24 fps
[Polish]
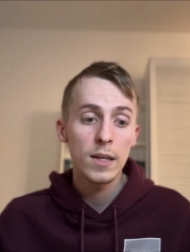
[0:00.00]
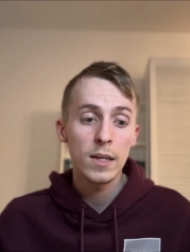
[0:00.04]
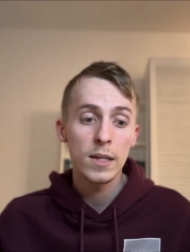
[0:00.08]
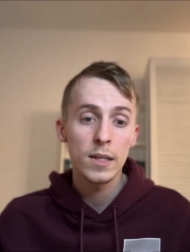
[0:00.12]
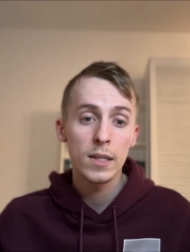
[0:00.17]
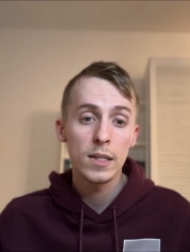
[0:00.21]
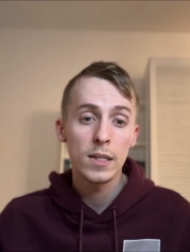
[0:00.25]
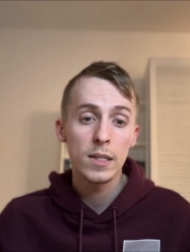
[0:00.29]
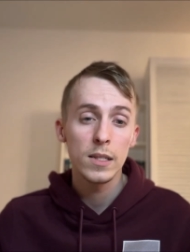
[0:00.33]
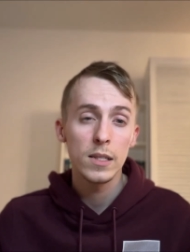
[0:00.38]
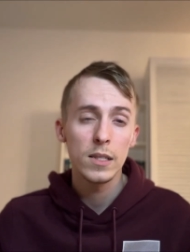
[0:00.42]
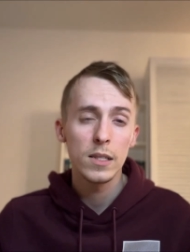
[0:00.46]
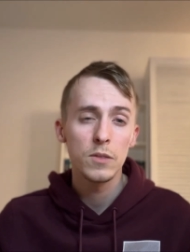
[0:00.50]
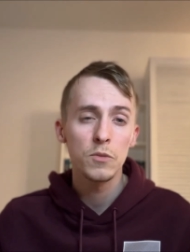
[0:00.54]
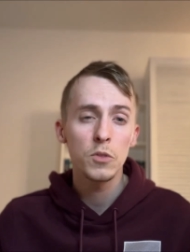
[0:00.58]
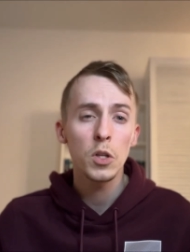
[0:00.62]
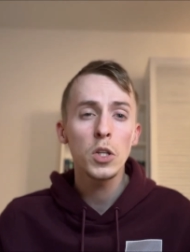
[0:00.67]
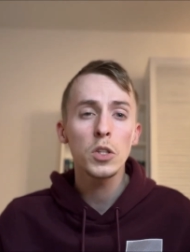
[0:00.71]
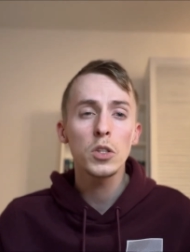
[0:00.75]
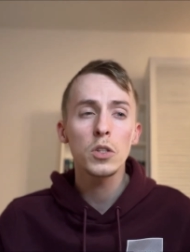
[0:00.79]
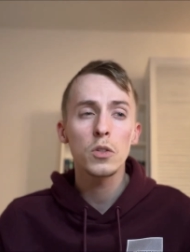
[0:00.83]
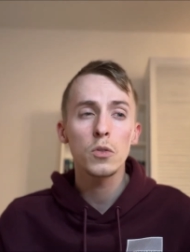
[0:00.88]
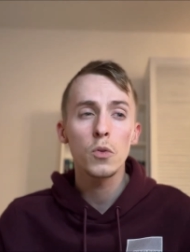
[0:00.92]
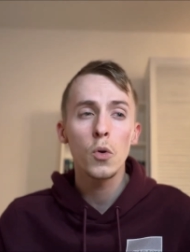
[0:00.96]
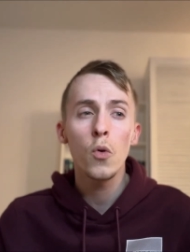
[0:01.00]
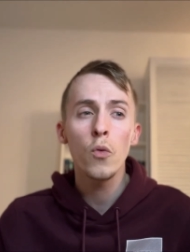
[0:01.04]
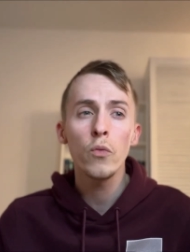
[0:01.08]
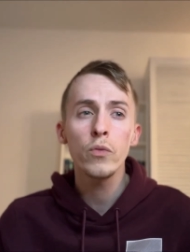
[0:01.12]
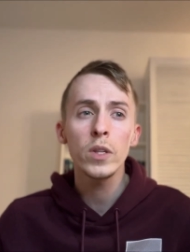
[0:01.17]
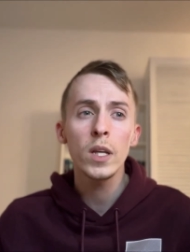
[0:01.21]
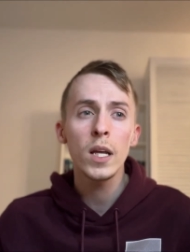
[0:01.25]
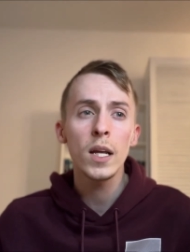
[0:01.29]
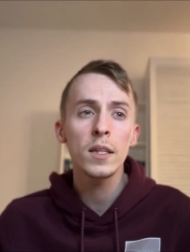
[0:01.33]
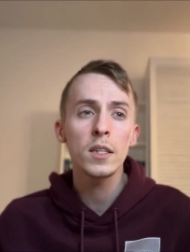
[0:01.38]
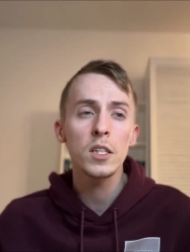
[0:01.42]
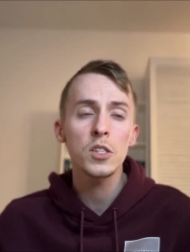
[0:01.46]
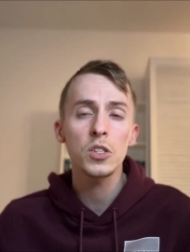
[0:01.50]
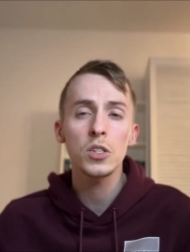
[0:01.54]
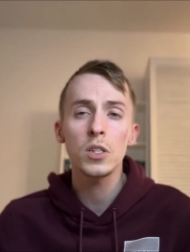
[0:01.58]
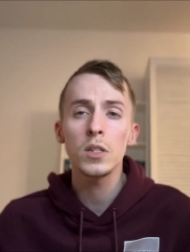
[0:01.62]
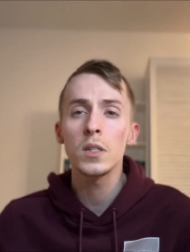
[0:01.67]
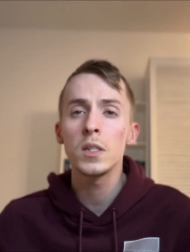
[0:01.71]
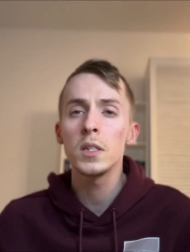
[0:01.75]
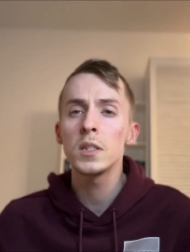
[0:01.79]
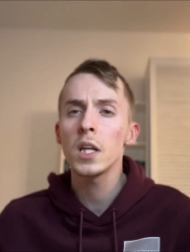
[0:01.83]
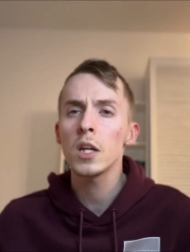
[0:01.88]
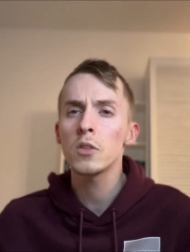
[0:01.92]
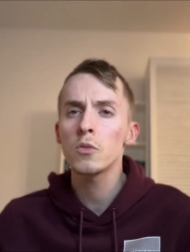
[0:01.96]
e, no i głównie też
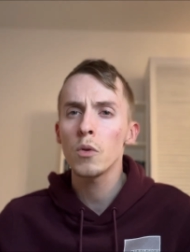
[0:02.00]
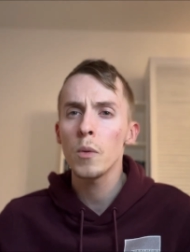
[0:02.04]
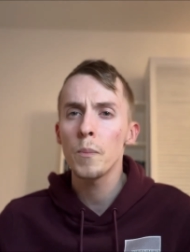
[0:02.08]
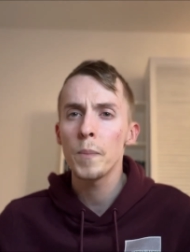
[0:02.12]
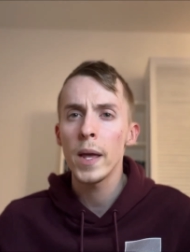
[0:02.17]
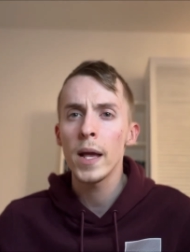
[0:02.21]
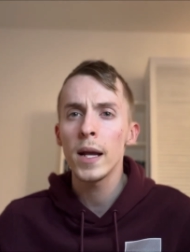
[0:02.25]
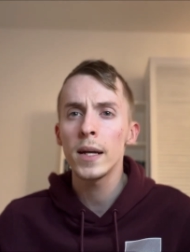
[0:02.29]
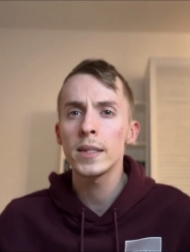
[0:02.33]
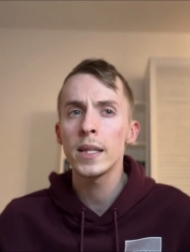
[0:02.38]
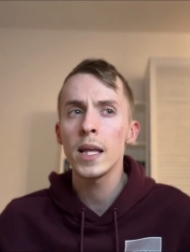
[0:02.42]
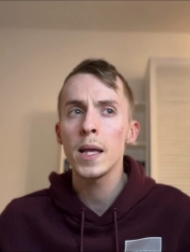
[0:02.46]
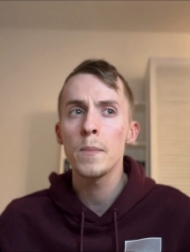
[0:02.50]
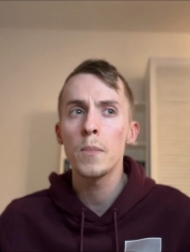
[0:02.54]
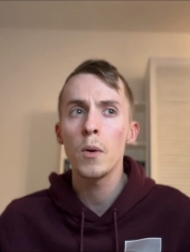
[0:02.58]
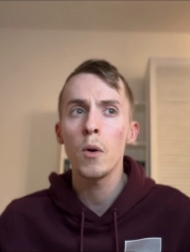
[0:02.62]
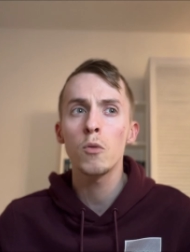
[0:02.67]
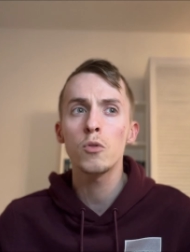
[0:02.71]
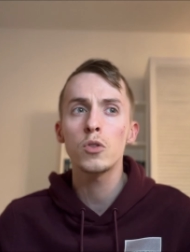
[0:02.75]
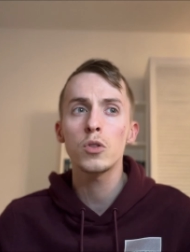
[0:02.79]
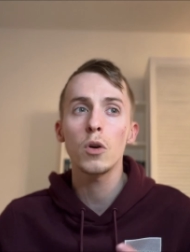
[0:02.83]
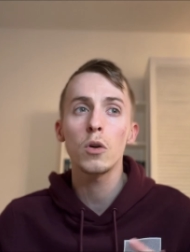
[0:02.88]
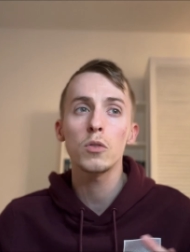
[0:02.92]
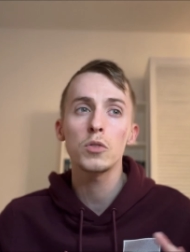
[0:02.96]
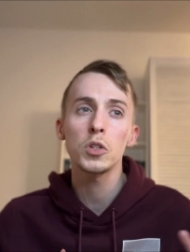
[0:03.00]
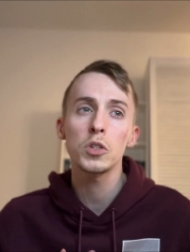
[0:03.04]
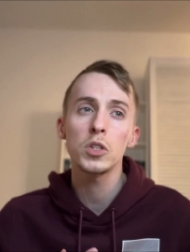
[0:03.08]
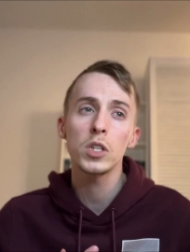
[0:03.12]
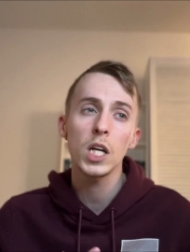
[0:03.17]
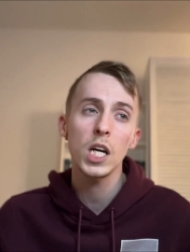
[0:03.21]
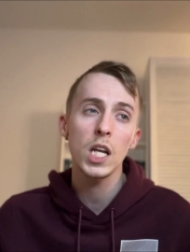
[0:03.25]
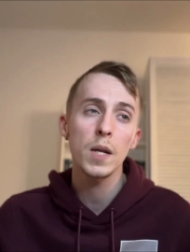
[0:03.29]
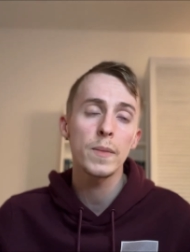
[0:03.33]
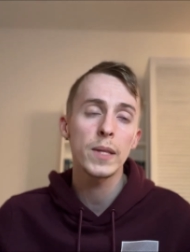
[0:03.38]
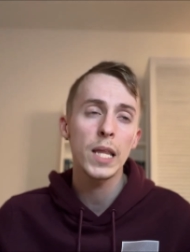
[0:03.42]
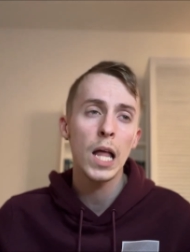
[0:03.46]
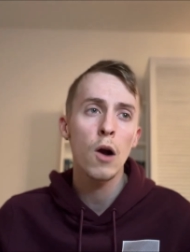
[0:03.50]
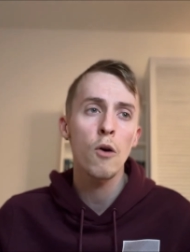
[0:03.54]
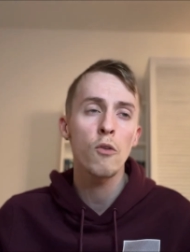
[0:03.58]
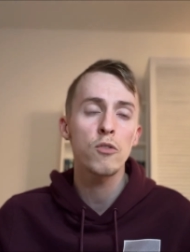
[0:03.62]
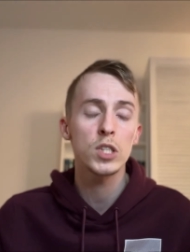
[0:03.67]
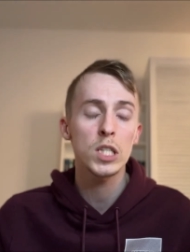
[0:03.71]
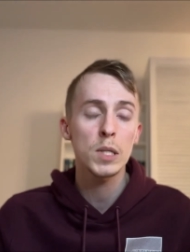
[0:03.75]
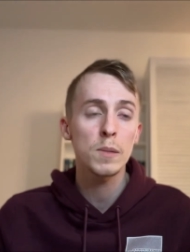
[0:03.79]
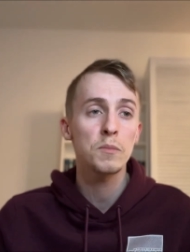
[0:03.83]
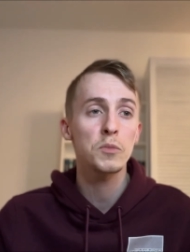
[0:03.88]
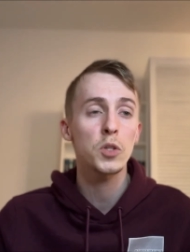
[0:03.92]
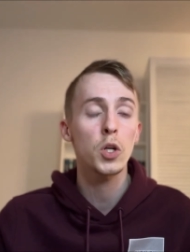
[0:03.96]
literatury pięknej, bo już od tych
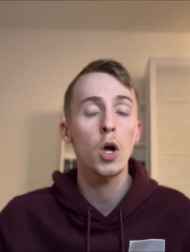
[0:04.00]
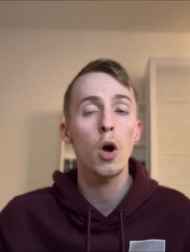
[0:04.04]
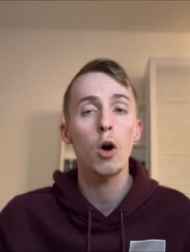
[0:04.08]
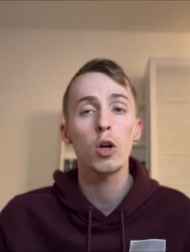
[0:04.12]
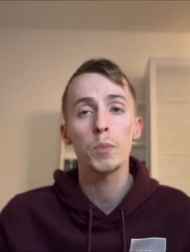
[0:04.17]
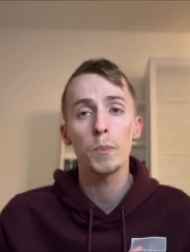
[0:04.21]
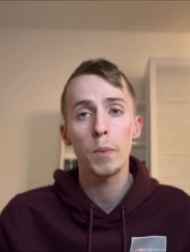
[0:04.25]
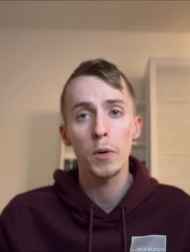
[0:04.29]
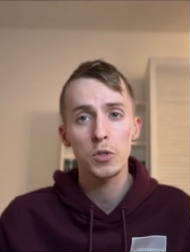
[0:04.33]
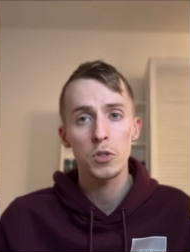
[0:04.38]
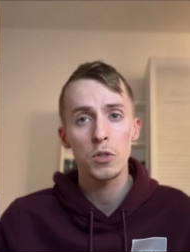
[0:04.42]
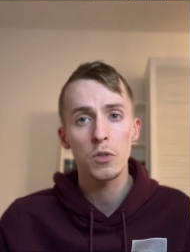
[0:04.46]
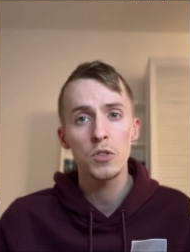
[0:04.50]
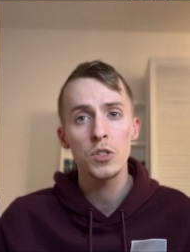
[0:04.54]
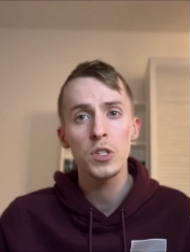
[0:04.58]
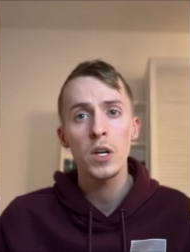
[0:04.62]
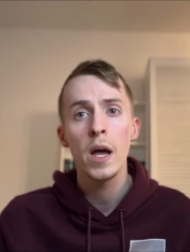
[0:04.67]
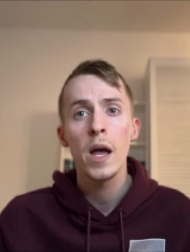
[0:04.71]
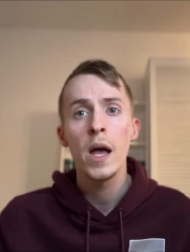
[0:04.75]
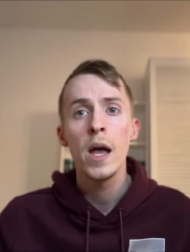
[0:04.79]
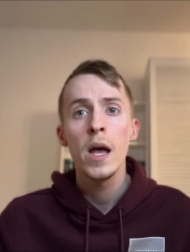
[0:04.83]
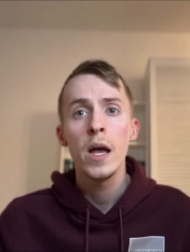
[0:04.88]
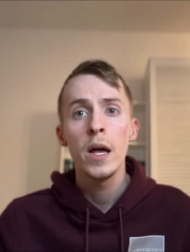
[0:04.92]
kryminałów chciałbym trochę odpocząć.